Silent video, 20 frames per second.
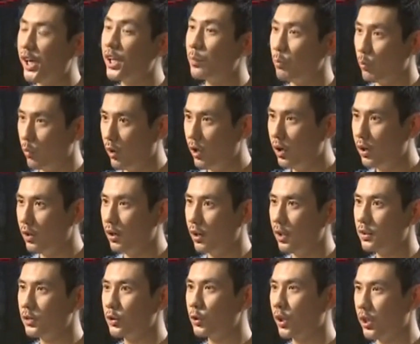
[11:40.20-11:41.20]
间的磨合，
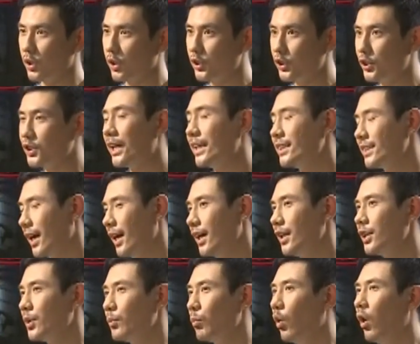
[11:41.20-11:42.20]
就是可能四年
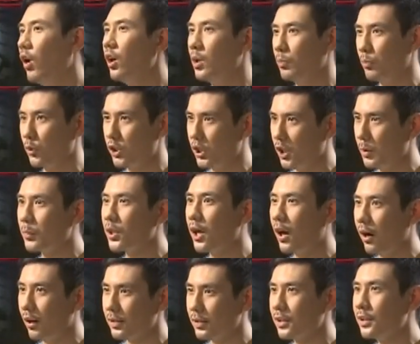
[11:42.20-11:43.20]
前你磨合的不是那么的
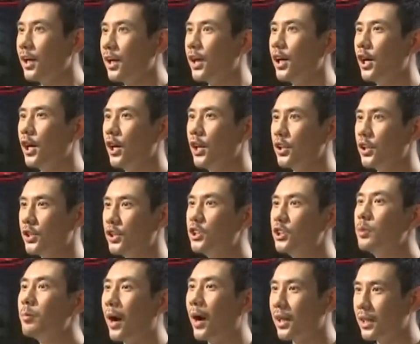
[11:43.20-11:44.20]
好，现在你已
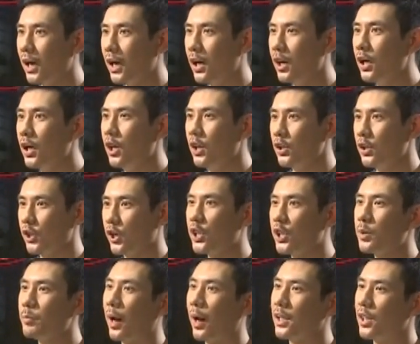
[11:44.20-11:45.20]
经把它
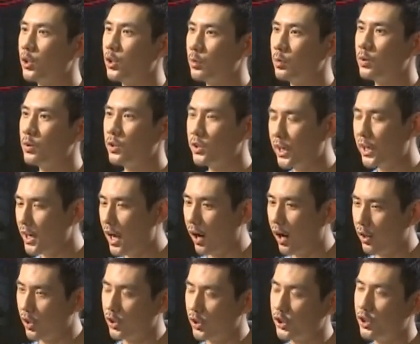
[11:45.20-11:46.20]
可以把它这
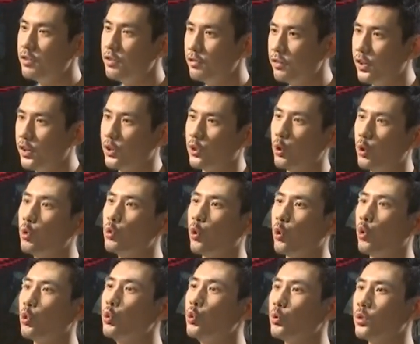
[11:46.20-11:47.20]
两个身份都
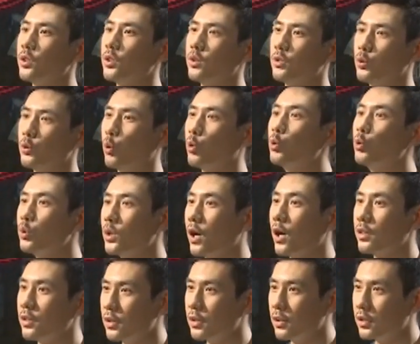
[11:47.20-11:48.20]
融入你融入
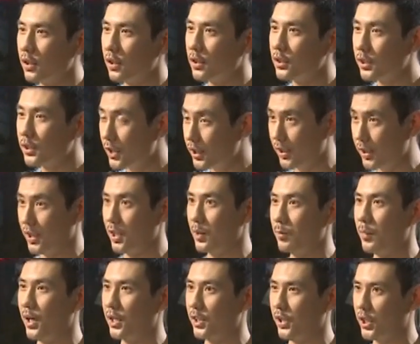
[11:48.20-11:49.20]
到你的这个身体里
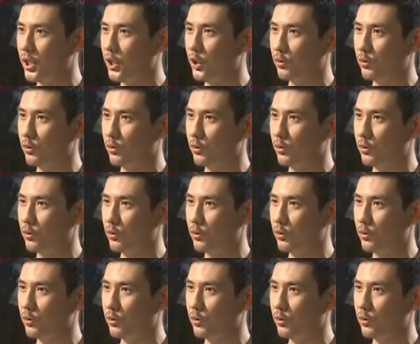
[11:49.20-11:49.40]
面，你可